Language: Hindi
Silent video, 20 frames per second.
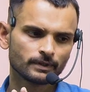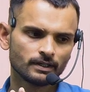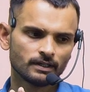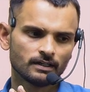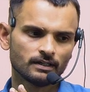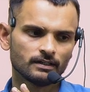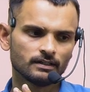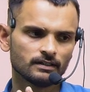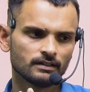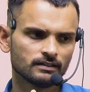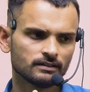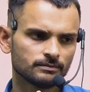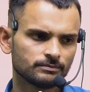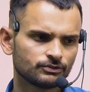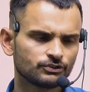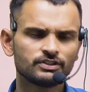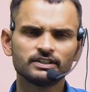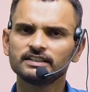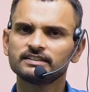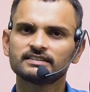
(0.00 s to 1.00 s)
आ,
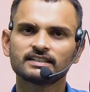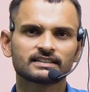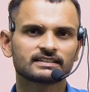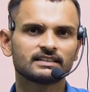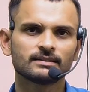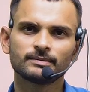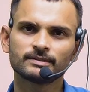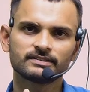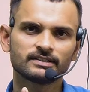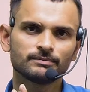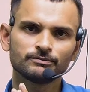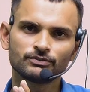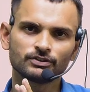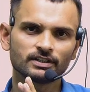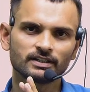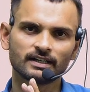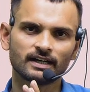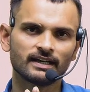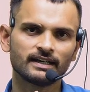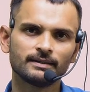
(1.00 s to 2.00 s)
सीख सकते वैसे हम
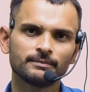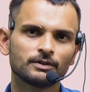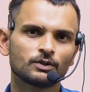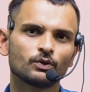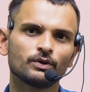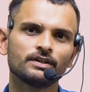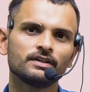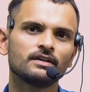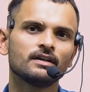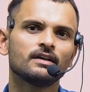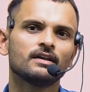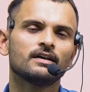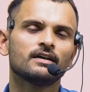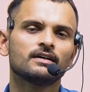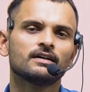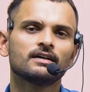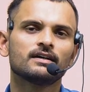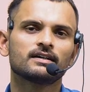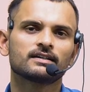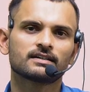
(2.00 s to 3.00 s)
सिखाने में कोई
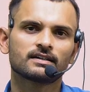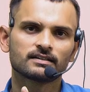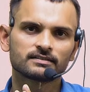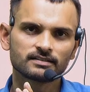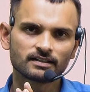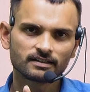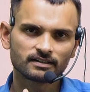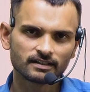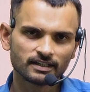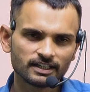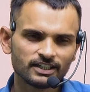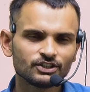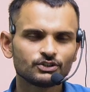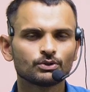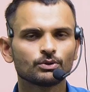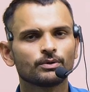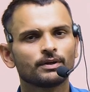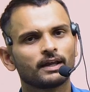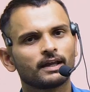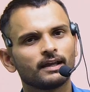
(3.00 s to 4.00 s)
आ, कसर नहीं
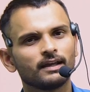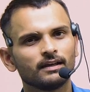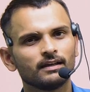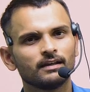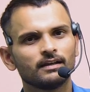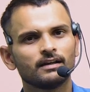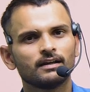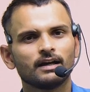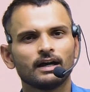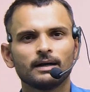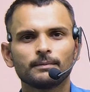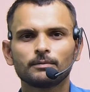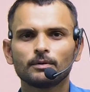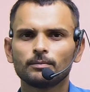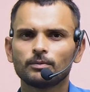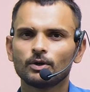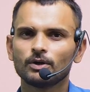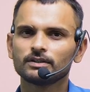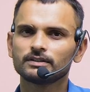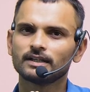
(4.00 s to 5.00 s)
छोड़ेंगे आपको
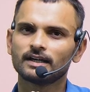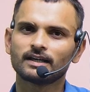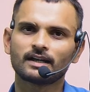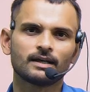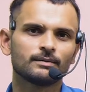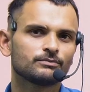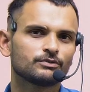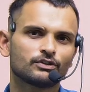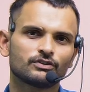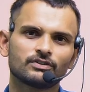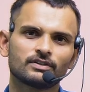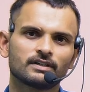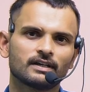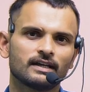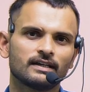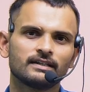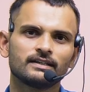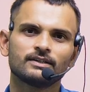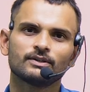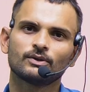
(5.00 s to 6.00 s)
बहुत आराम से
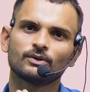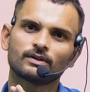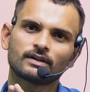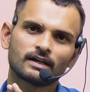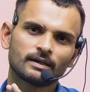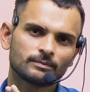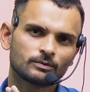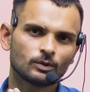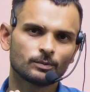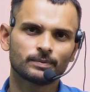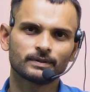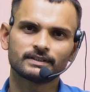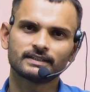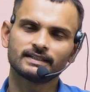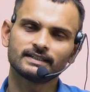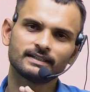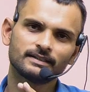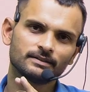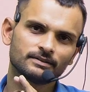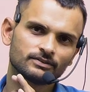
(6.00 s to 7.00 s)
सिखाएंगे और आपको पता है
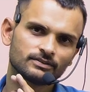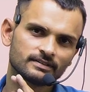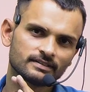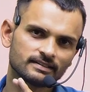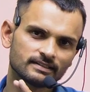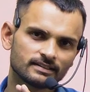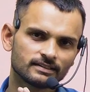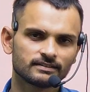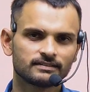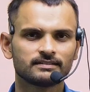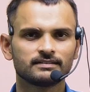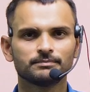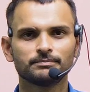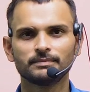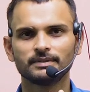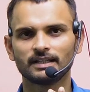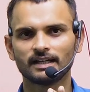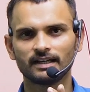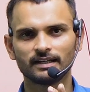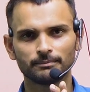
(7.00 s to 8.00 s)
कि
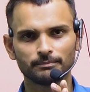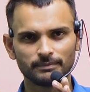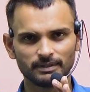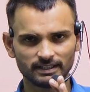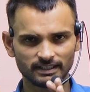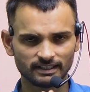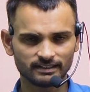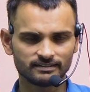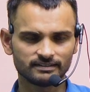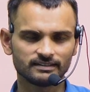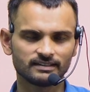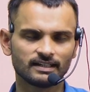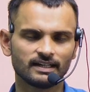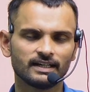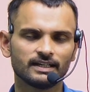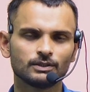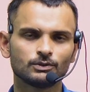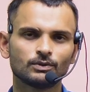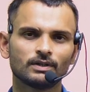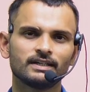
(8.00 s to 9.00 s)
मेरा मेरा
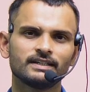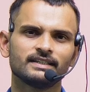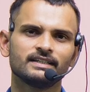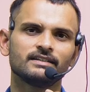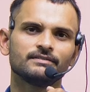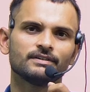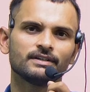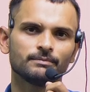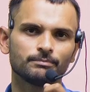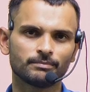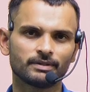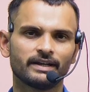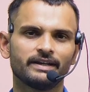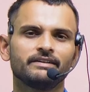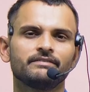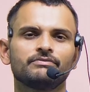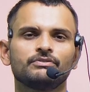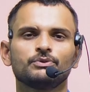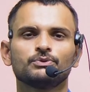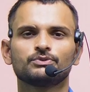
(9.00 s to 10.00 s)
सिखाया हुआ इवन
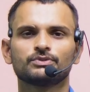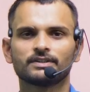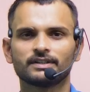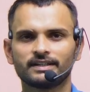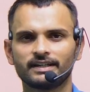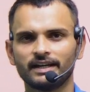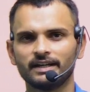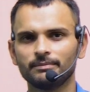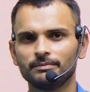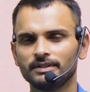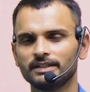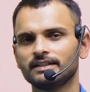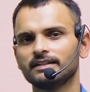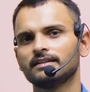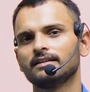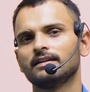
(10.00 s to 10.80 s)
ब्राइट फ्यूचर अकेडमी के